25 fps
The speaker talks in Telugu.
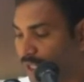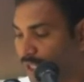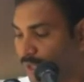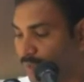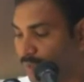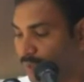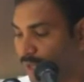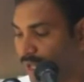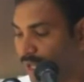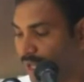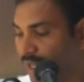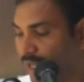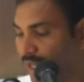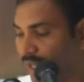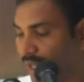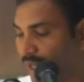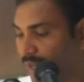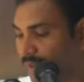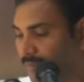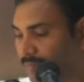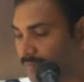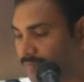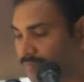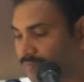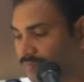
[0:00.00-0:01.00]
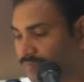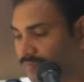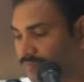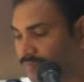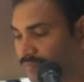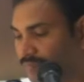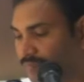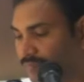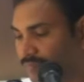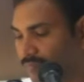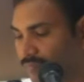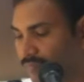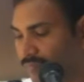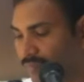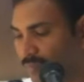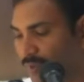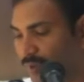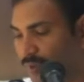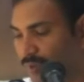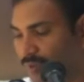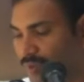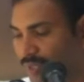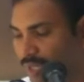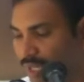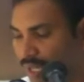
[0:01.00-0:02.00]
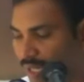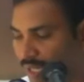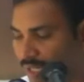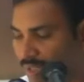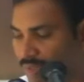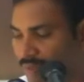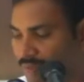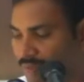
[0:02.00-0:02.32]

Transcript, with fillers: దేవుడైన చూసారా